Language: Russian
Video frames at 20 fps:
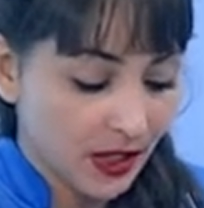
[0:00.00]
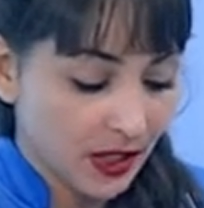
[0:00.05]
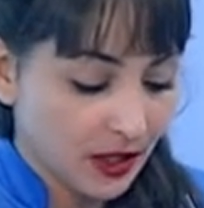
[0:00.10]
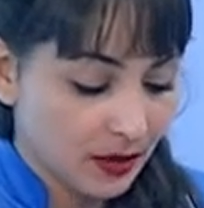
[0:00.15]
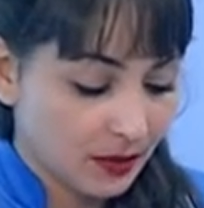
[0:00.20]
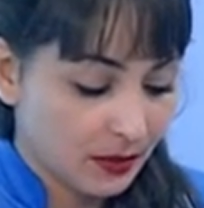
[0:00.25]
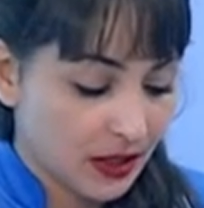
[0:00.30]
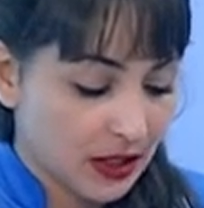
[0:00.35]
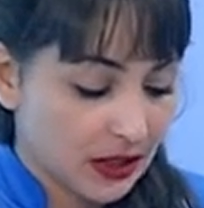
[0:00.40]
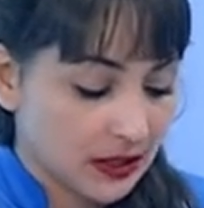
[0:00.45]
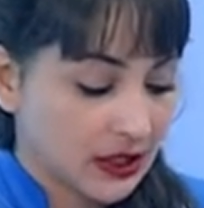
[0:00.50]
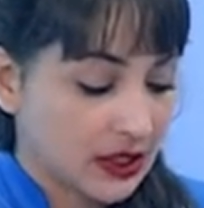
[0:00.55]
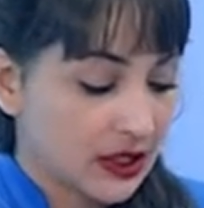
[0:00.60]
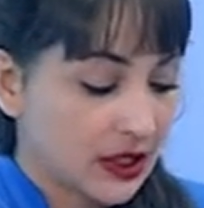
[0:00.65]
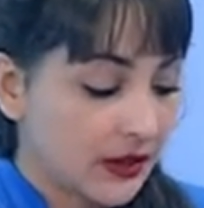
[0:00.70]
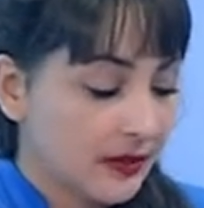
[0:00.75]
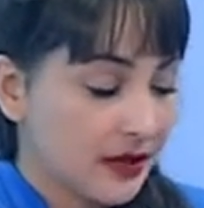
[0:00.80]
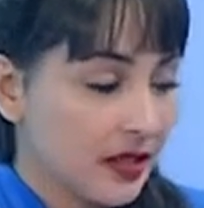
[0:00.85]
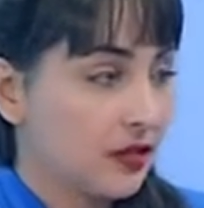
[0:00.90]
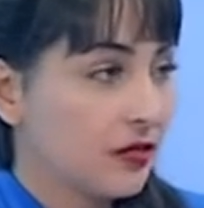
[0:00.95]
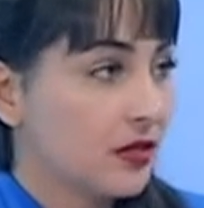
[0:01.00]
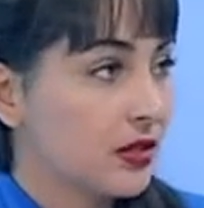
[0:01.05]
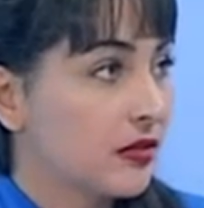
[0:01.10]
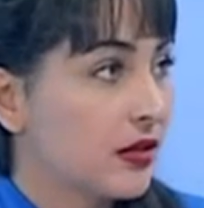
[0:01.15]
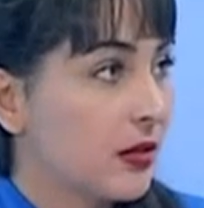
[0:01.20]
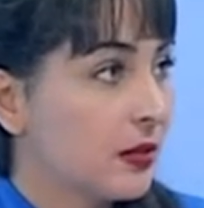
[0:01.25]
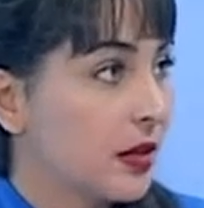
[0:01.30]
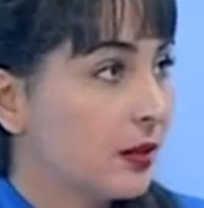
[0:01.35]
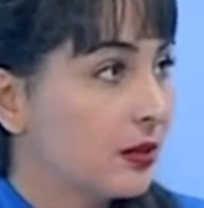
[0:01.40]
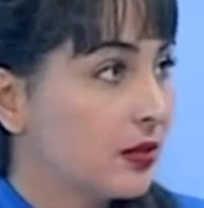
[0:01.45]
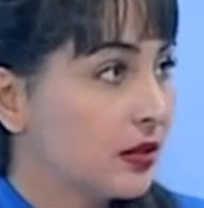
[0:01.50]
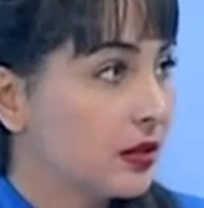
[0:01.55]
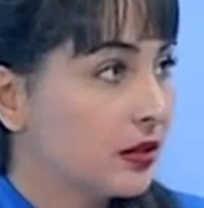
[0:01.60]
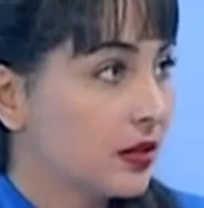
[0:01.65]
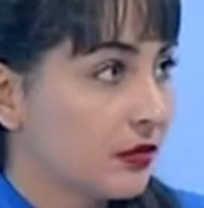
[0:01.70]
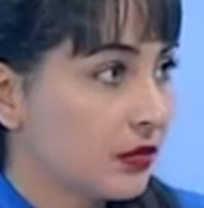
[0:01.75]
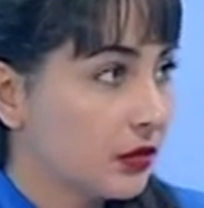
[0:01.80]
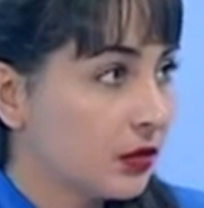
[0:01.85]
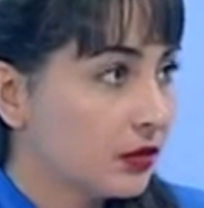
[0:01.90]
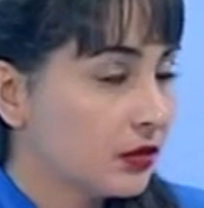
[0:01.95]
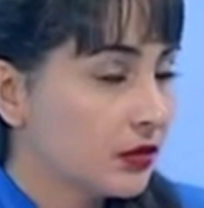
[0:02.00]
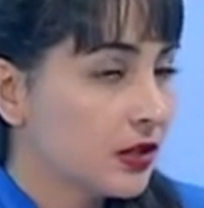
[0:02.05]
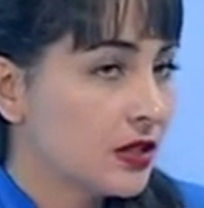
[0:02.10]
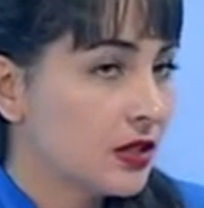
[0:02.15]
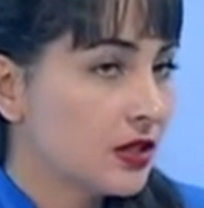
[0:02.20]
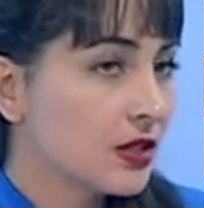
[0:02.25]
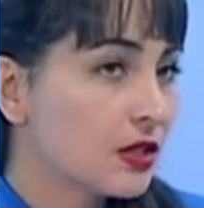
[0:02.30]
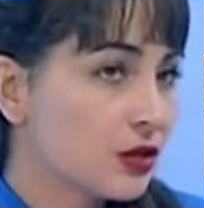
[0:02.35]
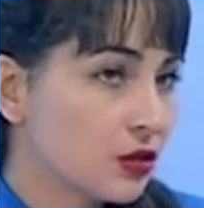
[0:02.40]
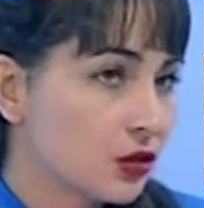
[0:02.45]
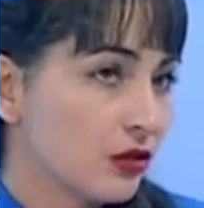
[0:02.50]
И мы, когда договаривались с вами об интервью, выяснилось,